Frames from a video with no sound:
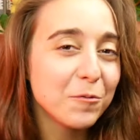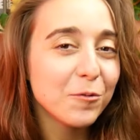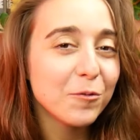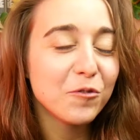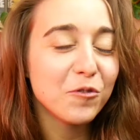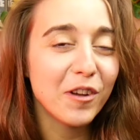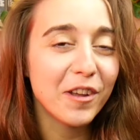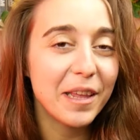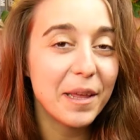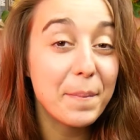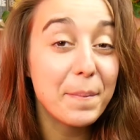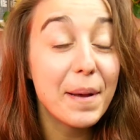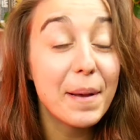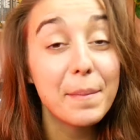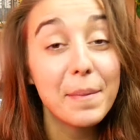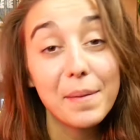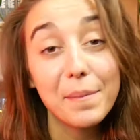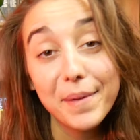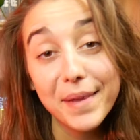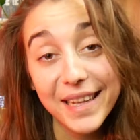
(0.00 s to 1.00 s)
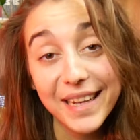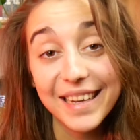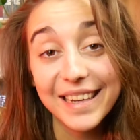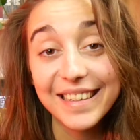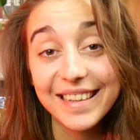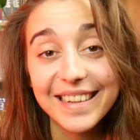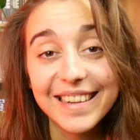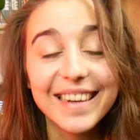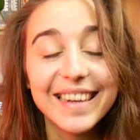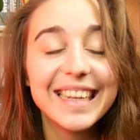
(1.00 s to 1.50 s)
vous ne voyez pas ma pile à
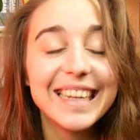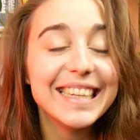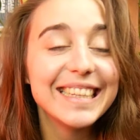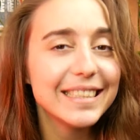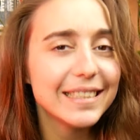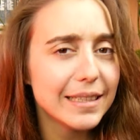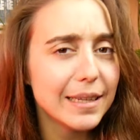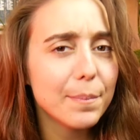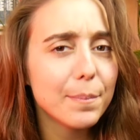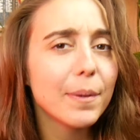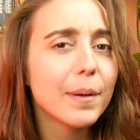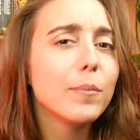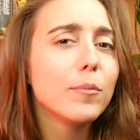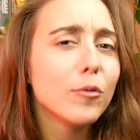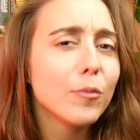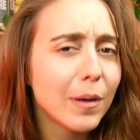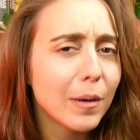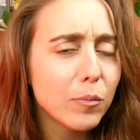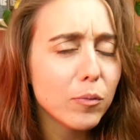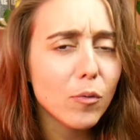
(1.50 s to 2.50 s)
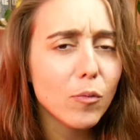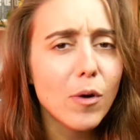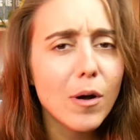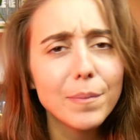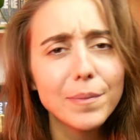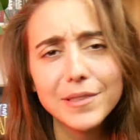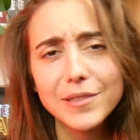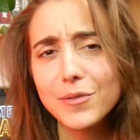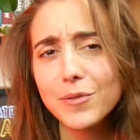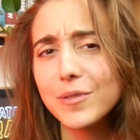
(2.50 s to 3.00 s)
lire. Et c'est pas plus mal pour moi
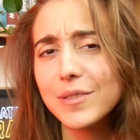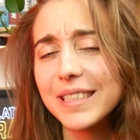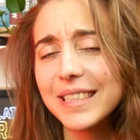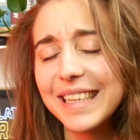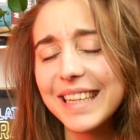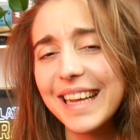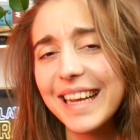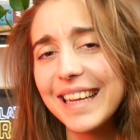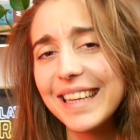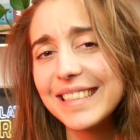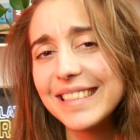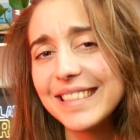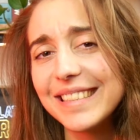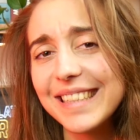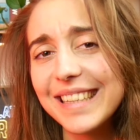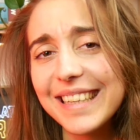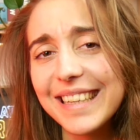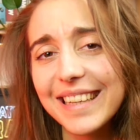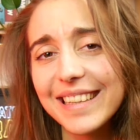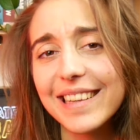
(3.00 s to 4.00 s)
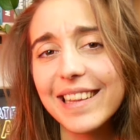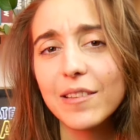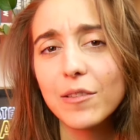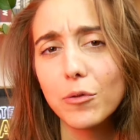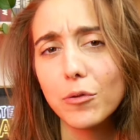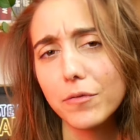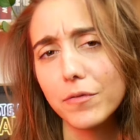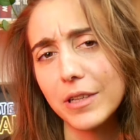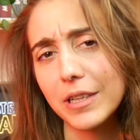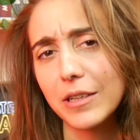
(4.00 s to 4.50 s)
parce que c'est assez
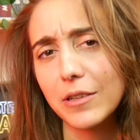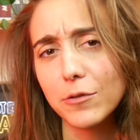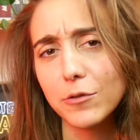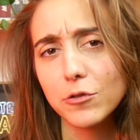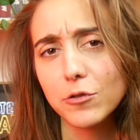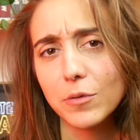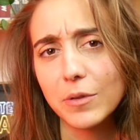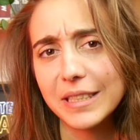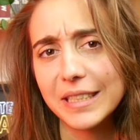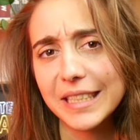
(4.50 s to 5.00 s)
catastrophique, je dois